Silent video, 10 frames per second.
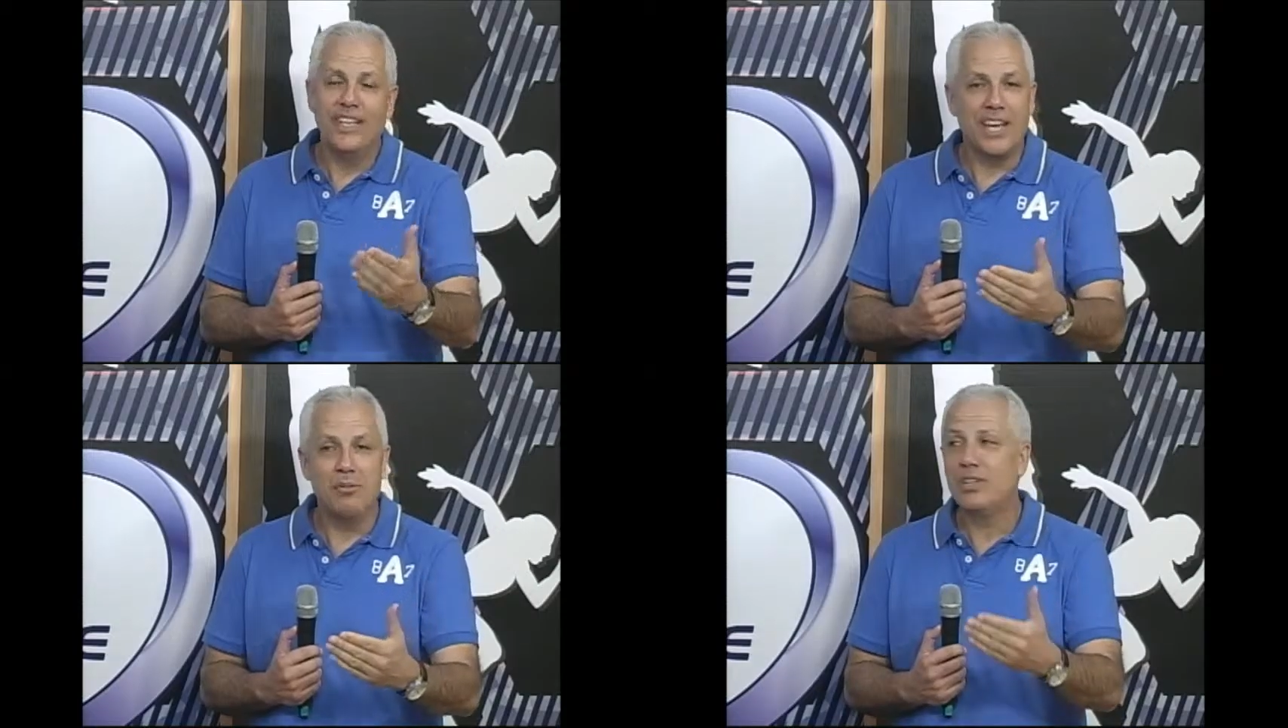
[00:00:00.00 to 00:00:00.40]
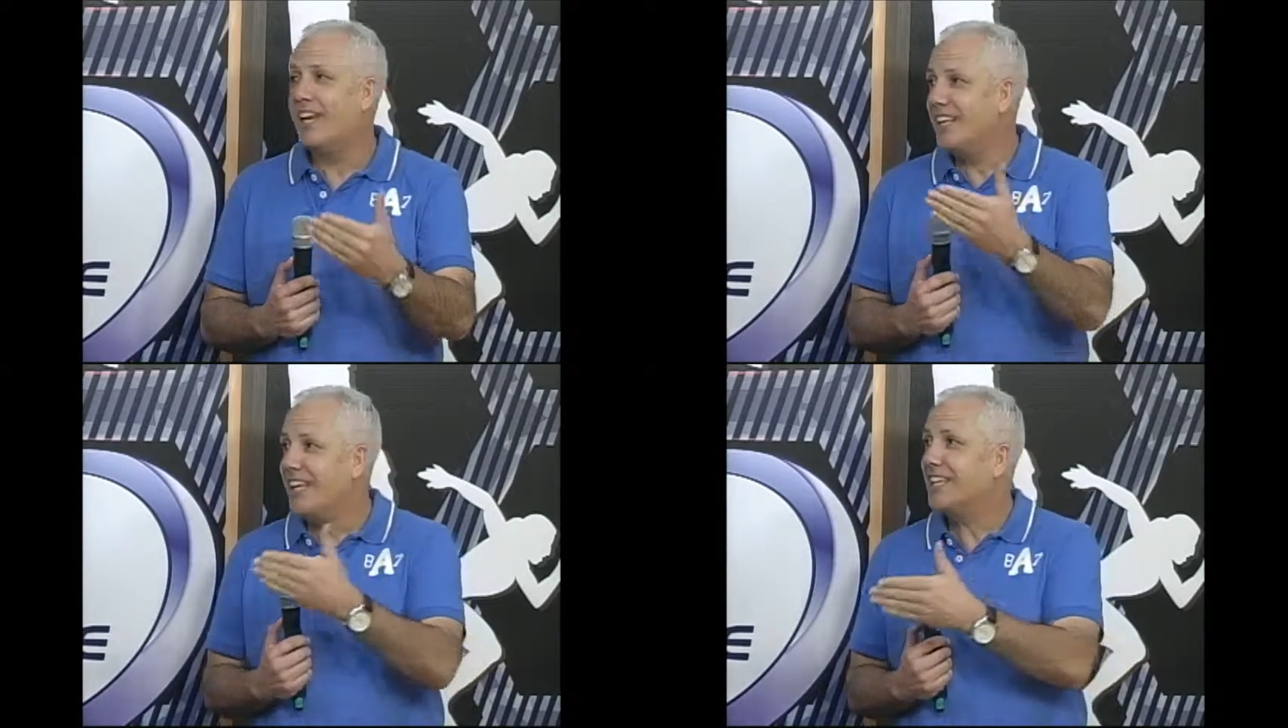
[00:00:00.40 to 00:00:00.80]
que é a
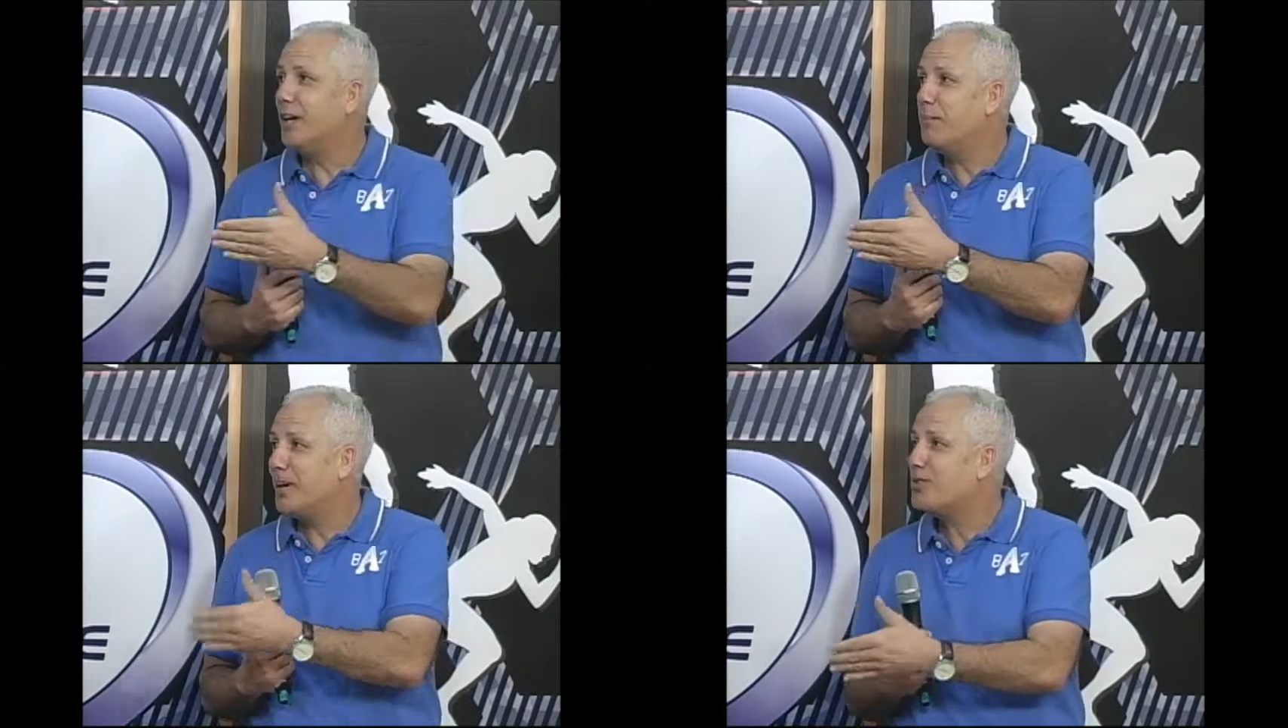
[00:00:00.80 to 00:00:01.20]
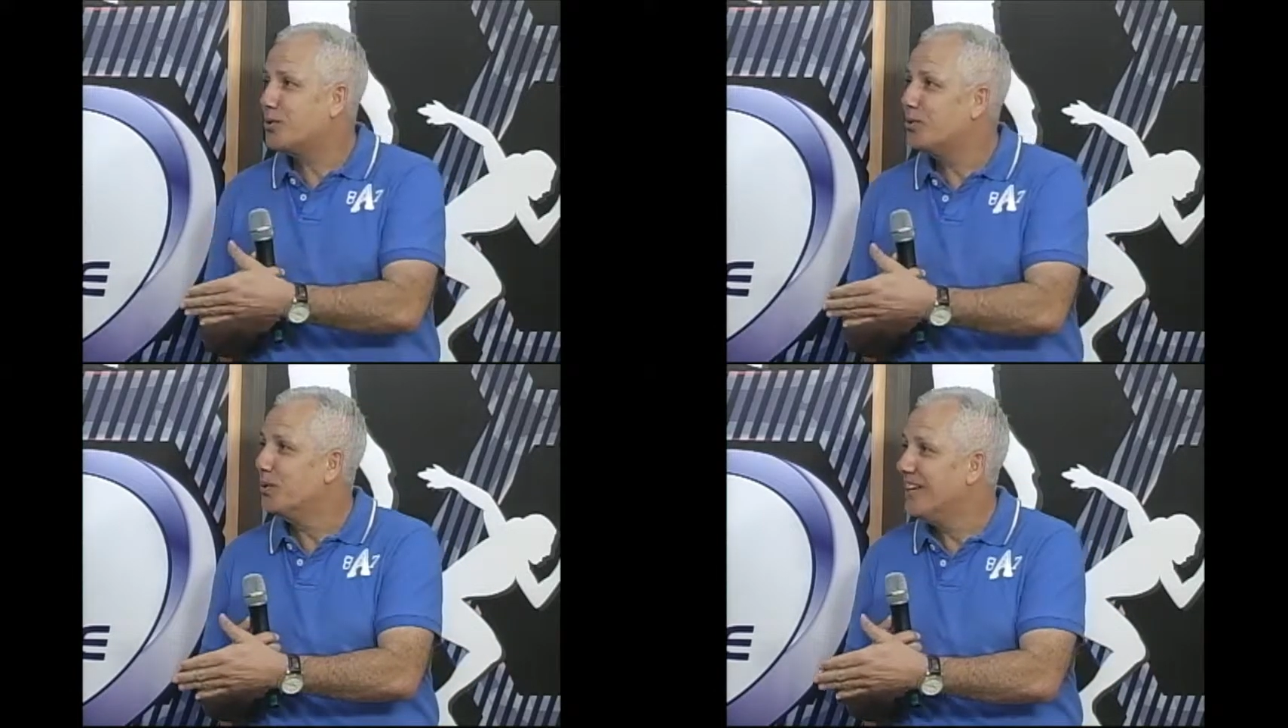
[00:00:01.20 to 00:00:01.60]
modalidade que ele
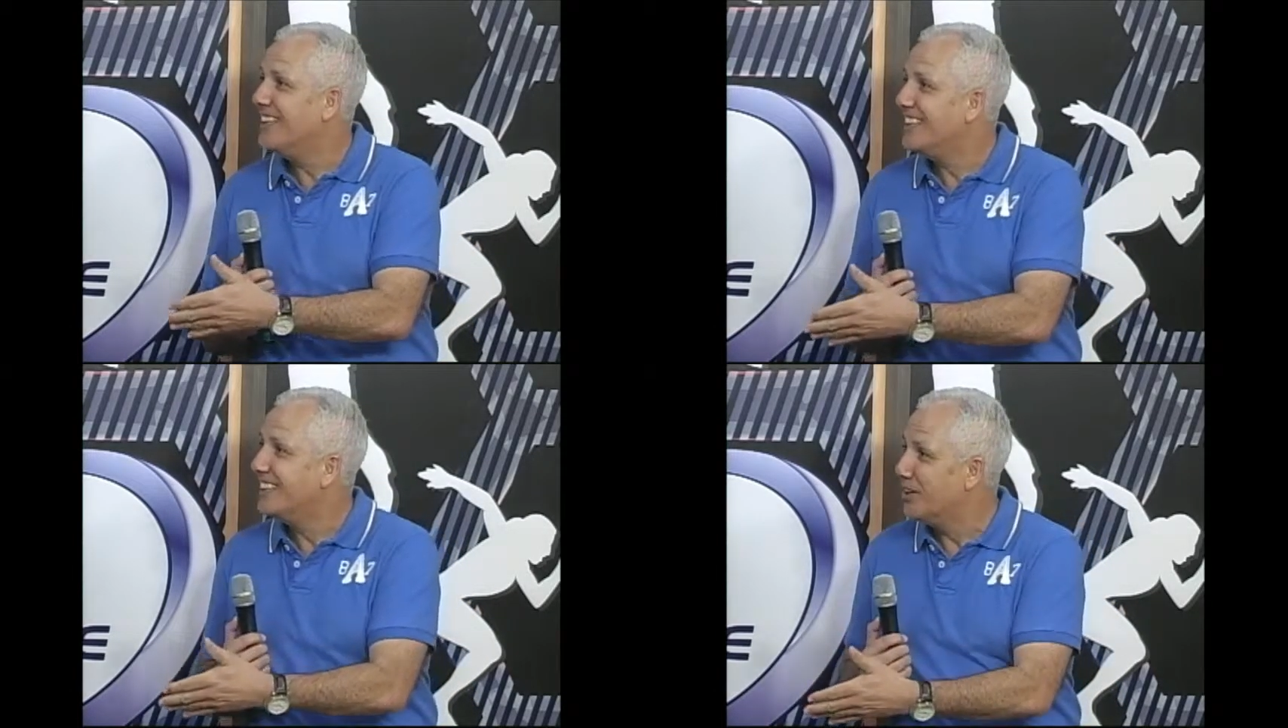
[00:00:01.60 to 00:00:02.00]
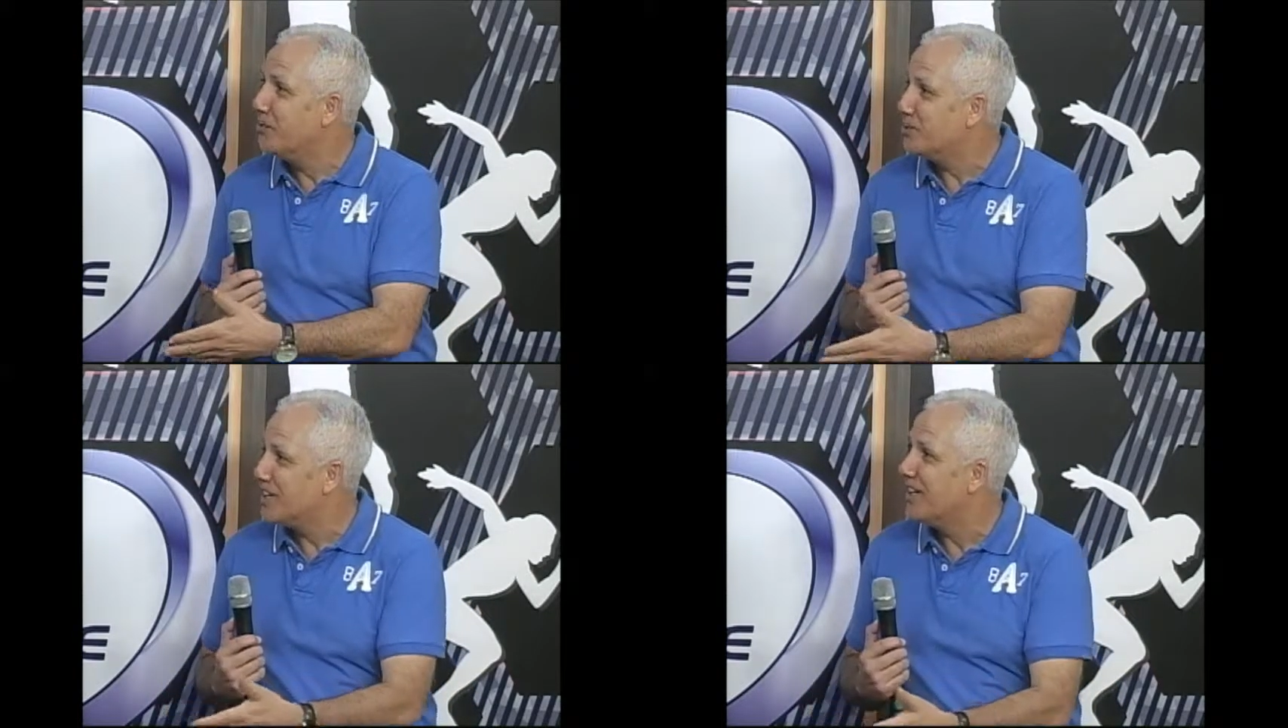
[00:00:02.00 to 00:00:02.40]
praticou durante
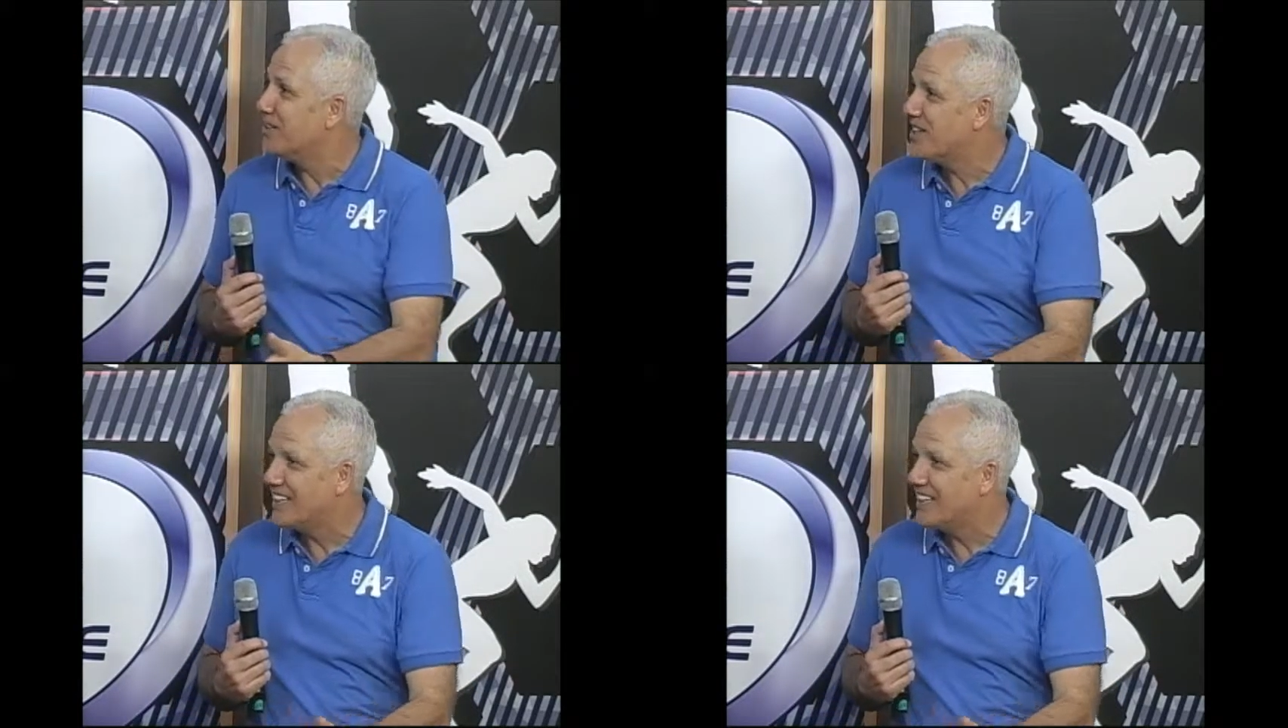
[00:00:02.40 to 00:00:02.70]
tantos anos, né,